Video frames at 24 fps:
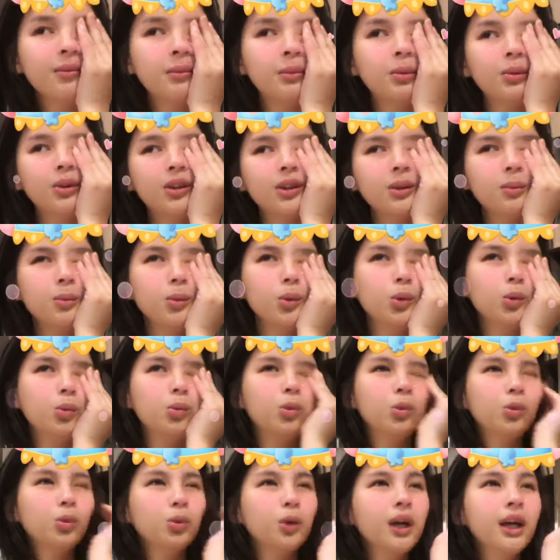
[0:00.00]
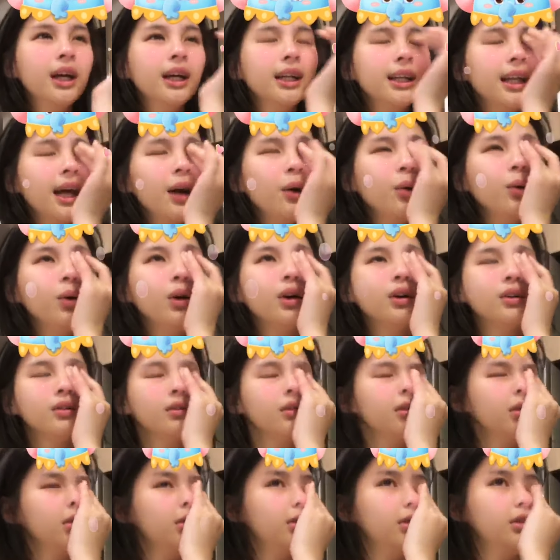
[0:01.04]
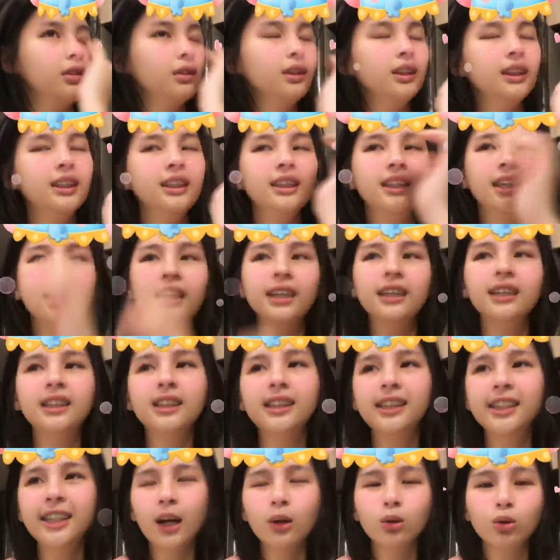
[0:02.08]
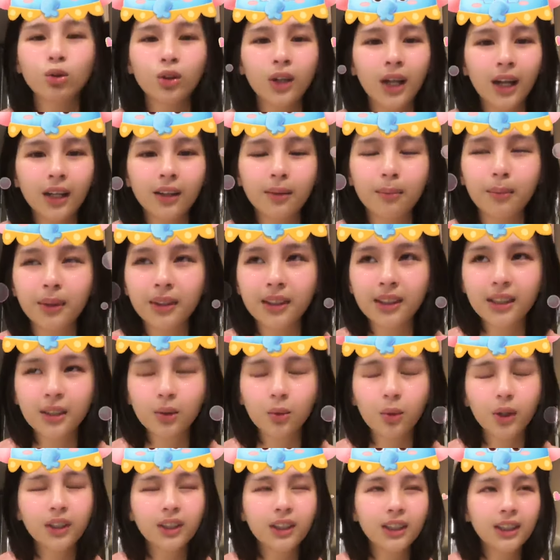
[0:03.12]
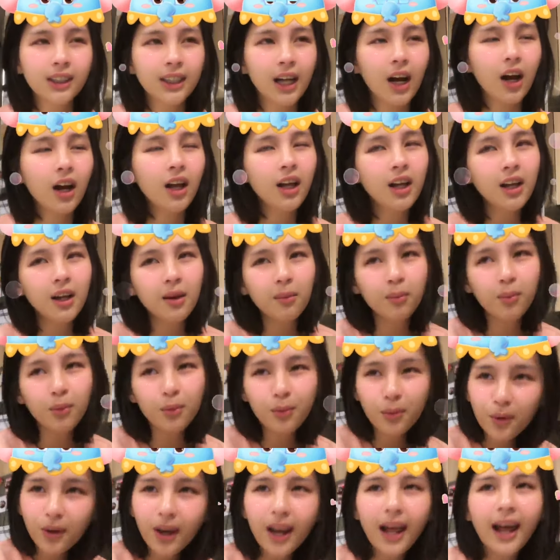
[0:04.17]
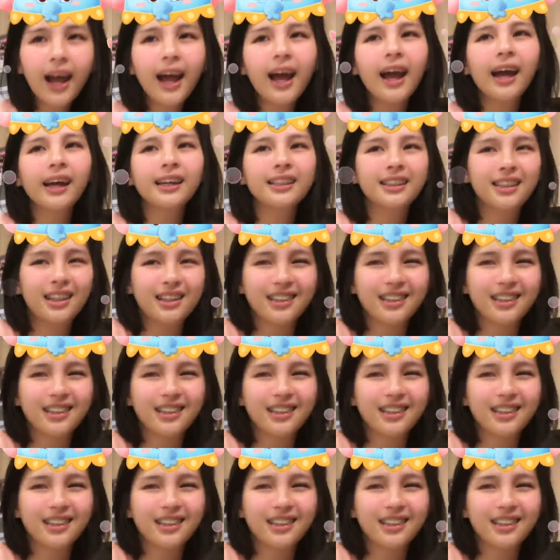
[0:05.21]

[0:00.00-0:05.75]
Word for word: 不是木木，但我今天一直叫错她的名字，我一直叫木木来